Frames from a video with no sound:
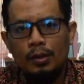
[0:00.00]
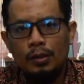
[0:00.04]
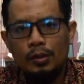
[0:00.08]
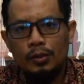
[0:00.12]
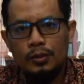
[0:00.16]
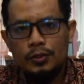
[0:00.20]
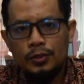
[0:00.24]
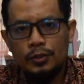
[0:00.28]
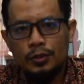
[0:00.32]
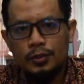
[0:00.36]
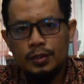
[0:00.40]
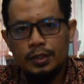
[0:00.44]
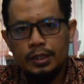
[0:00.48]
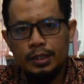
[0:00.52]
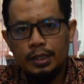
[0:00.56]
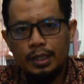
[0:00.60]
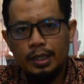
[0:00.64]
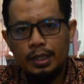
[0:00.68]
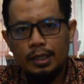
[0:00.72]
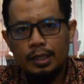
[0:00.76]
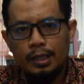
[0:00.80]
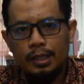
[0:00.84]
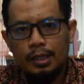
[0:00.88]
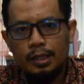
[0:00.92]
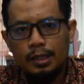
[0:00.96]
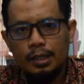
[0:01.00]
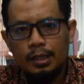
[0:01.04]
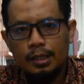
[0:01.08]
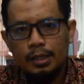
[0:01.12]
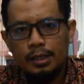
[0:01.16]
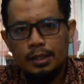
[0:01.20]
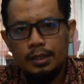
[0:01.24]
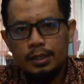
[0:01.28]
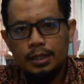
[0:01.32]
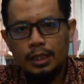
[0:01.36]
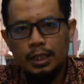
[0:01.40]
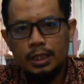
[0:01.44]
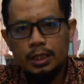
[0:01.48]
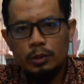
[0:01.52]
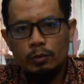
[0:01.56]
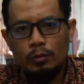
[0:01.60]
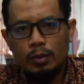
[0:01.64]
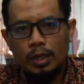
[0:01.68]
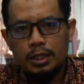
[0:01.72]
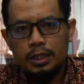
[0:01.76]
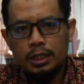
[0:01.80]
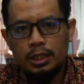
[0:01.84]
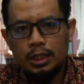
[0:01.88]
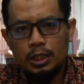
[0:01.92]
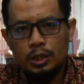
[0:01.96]
khususnya
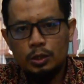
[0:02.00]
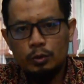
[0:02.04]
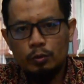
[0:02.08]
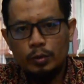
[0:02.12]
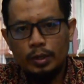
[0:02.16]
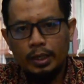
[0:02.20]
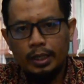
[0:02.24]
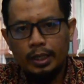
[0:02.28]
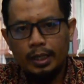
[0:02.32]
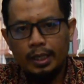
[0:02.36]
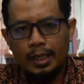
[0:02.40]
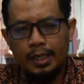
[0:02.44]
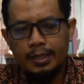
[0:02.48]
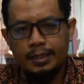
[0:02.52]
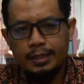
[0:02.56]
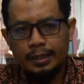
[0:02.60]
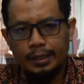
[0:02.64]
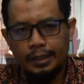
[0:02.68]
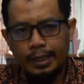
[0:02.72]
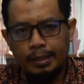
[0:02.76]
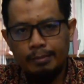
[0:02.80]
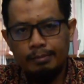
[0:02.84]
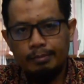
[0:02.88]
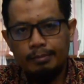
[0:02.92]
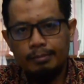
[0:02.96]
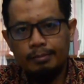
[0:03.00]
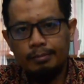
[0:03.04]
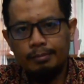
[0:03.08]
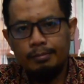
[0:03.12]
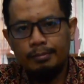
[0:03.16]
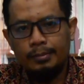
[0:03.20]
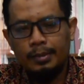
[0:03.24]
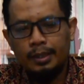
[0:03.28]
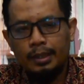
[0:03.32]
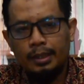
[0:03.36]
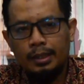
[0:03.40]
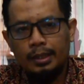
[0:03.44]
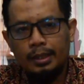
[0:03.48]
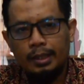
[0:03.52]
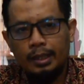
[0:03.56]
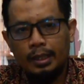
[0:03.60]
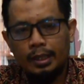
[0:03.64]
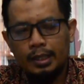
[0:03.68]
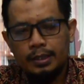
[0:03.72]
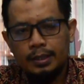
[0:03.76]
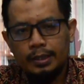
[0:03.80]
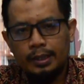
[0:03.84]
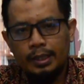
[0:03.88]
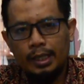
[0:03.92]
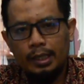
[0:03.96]
siswa-siswi kelas 6
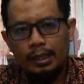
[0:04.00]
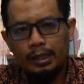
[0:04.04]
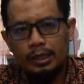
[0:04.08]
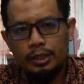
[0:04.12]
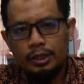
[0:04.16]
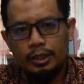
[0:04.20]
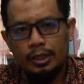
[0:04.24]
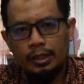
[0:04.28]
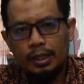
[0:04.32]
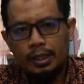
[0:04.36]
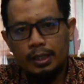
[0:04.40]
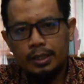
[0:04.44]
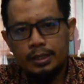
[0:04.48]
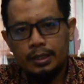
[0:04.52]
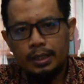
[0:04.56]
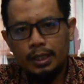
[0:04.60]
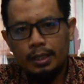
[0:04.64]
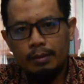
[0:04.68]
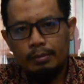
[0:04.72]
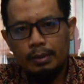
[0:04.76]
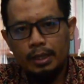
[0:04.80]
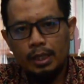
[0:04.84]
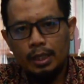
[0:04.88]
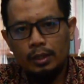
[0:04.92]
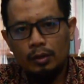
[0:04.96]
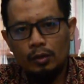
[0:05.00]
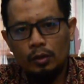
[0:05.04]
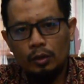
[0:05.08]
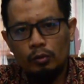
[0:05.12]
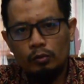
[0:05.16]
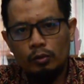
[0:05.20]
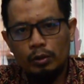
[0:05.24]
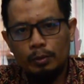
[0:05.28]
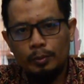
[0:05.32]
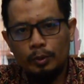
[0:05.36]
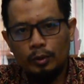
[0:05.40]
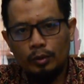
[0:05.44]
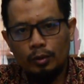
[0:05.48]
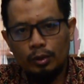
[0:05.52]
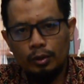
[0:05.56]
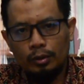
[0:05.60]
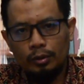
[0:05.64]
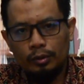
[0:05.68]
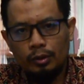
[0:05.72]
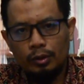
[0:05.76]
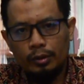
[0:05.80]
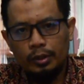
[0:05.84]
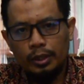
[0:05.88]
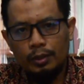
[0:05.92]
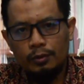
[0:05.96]
SD Alirsyad Al-Islamiyah 02
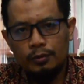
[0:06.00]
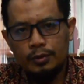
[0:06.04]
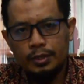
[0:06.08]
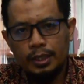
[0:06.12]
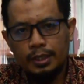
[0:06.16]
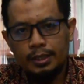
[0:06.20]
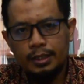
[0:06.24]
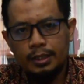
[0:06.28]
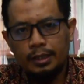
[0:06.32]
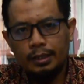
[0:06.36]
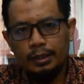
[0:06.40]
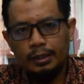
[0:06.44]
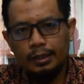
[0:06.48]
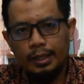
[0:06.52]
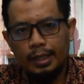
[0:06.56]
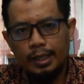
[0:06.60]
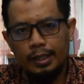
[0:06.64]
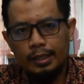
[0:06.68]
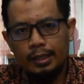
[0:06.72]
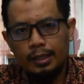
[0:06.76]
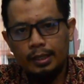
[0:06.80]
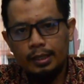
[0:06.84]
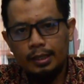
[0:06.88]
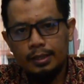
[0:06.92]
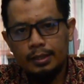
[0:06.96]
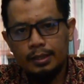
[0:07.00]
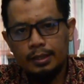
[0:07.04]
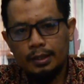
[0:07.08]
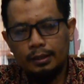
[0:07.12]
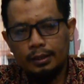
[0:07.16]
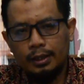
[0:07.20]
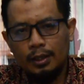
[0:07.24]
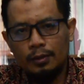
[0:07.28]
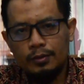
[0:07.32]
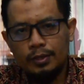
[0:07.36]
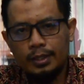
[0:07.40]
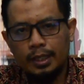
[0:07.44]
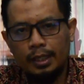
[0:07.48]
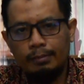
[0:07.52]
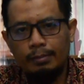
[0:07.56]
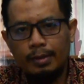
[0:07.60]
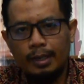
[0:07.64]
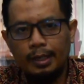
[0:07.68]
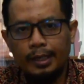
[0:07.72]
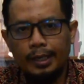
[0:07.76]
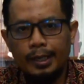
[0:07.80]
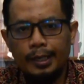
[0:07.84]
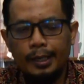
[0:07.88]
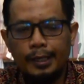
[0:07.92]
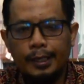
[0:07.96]
Purwokerto yang usah cintai serta usah
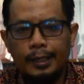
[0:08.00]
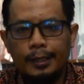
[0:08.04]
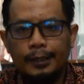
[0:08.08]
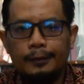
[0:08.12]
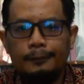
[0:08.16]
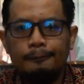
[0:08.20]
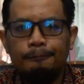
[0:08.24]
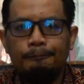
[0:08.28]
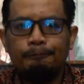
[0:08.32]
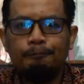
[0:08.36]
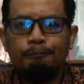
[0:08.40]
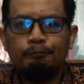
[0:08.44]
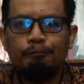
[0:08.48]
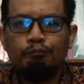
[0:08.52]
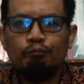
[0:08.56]
banggakan.